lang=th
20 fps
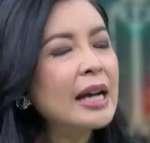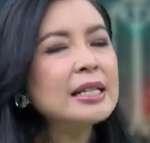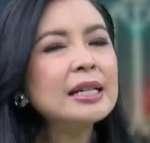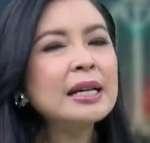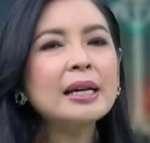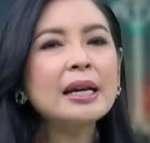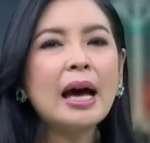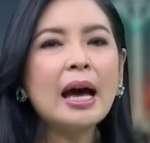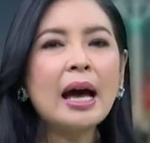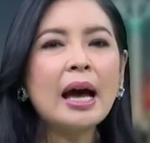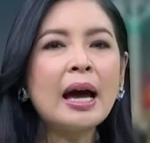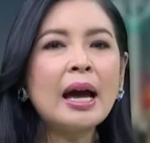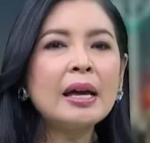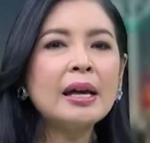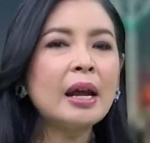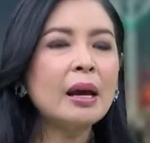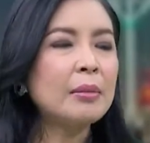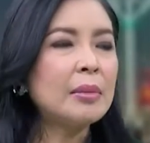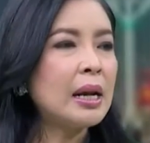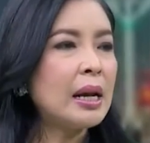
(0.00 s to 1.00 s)
อาจารย์ขาให้
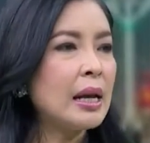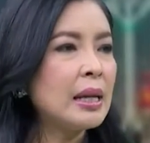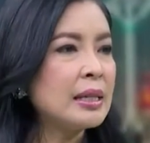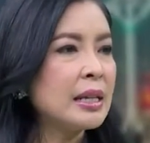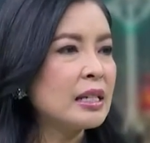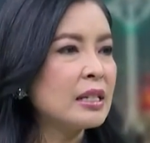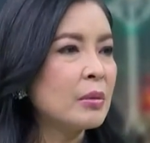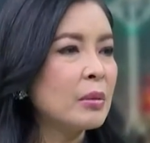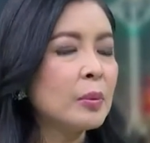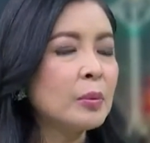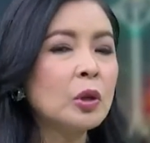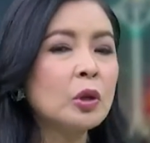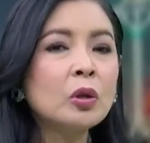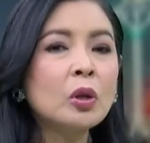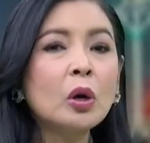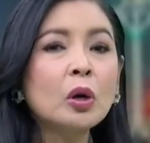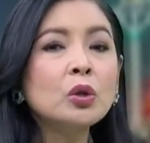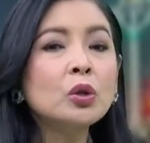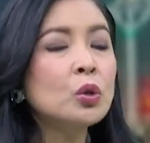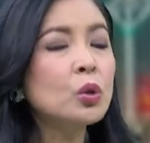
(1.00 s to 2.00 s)
แรงบันดาลใจสำหรับ
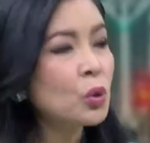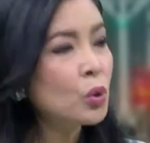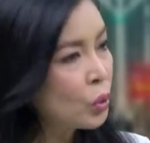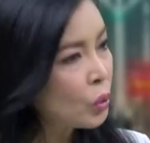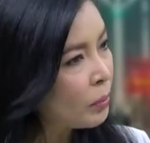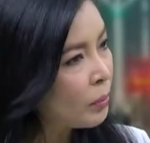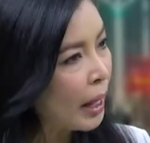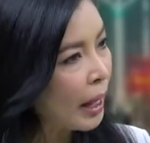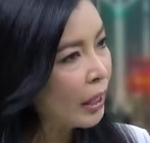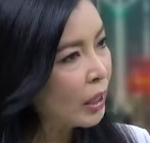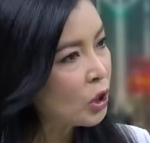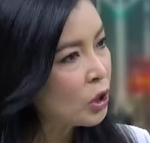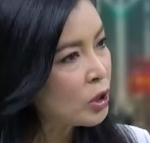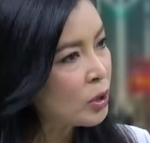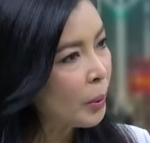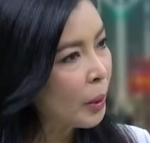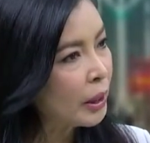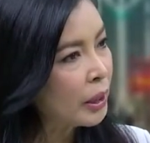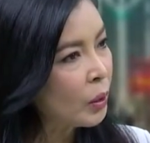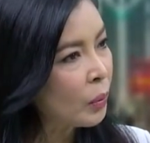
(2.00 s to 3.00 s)
น้องๆรุ่นใหม่โดยเฉ
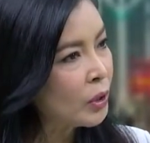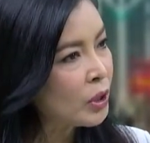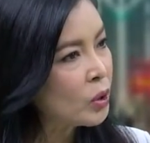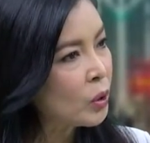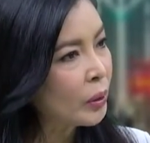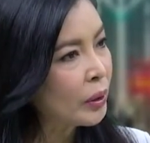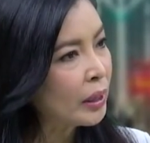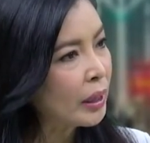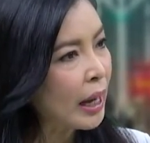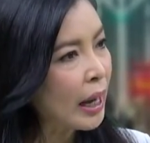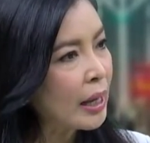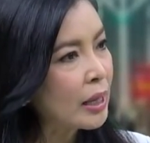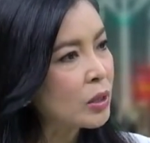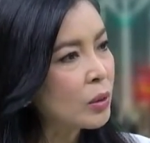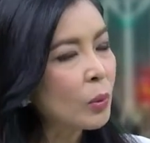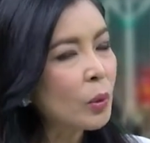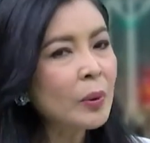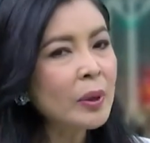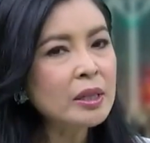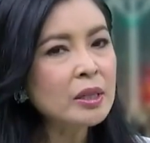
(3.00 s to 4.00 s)
พาะเยาวชนค่ะส
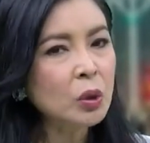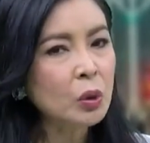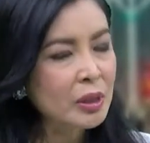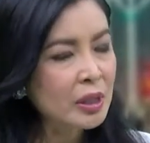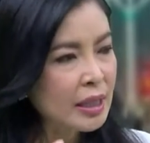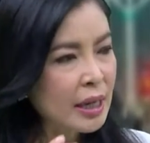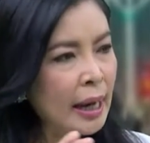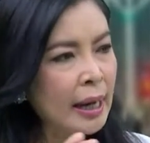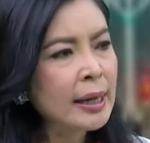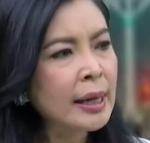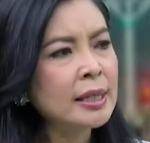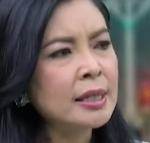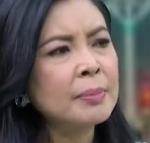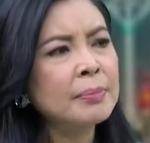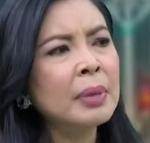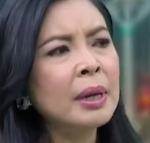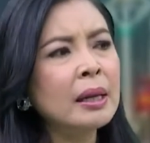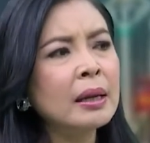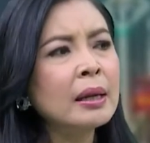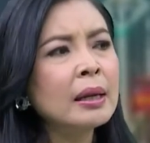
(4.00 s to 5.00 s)
มมติว่าสนใจอยากจะ
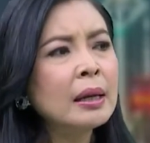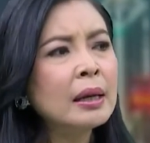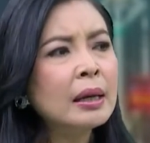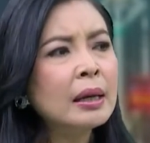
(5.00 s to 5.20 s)
เป็น